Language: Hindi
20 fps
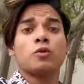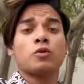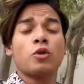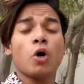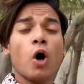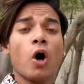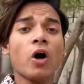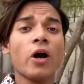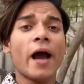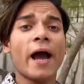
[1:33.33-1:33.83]

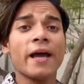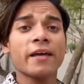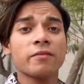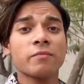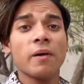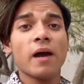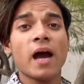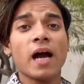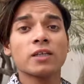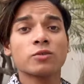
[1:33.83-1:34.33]
तो गाइस
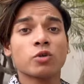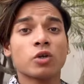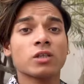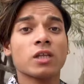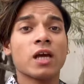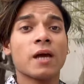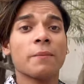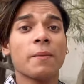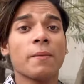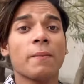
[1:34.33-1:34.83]
मैं आ चुका
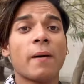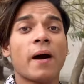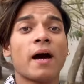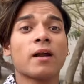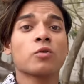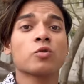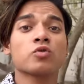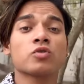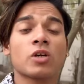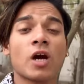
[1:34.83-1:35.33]
था यहाँ पे
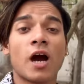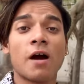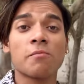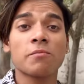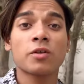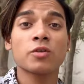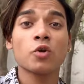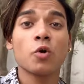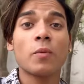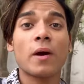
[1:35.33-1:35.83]
बाहर कुछ काम
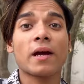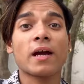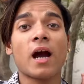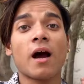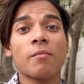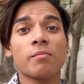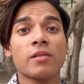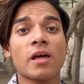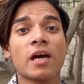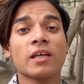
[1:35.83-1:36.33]
से जो मैं
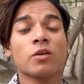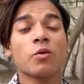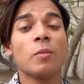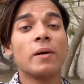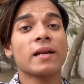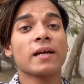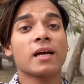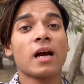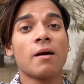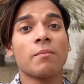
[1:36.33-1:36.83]
काम से आया था
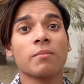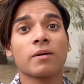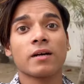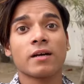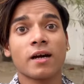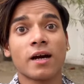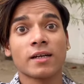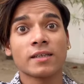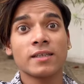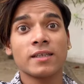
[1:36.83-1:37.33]
मैंने काम
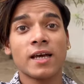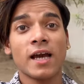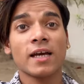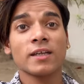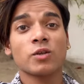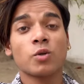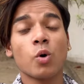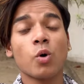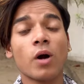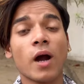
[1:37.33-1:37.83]
कर दिया
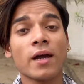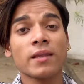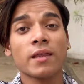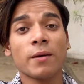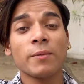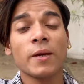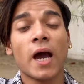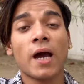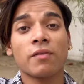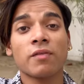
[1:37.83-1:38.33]
है तो गाइस
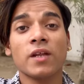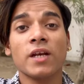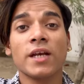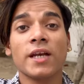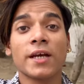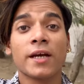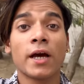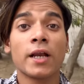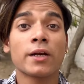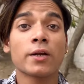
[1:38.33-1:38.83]
अब यहाँ से
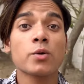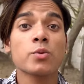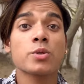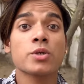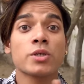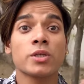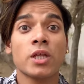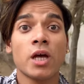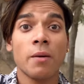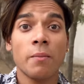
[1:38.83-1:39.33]
निकल रहा हूँ
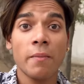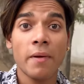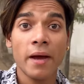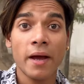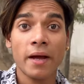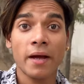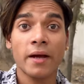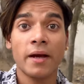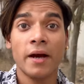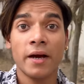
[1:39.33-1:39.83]
सीधा मैं
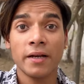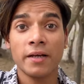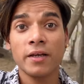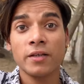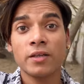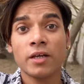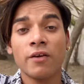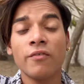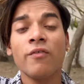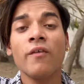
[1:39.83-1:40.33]
घर की
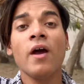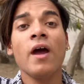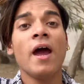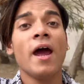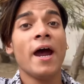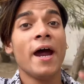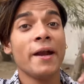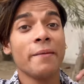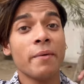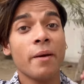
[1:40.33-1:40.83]

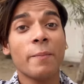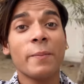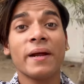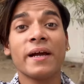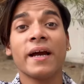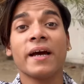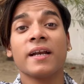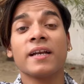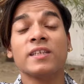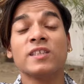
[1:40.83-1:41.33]
तरफ एंड मैं अपने
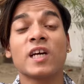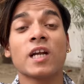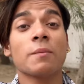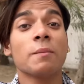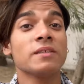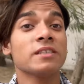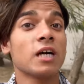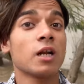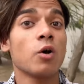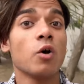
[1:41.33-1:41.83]
घर नहीं जा रहा
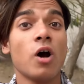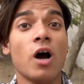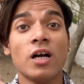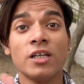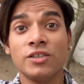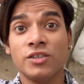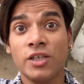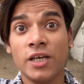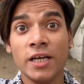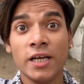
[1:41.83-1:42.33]
मैं जा रहा हूँ
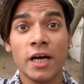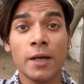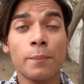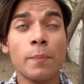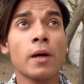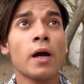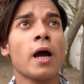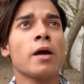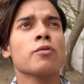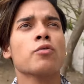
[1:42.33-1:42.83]
अंशी घर
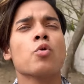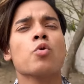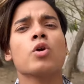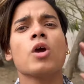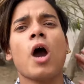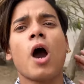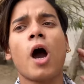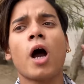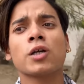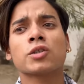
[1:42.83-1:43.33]
पर गाइस
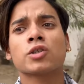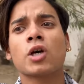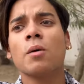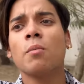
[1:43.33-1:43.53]
क्योंकि आज का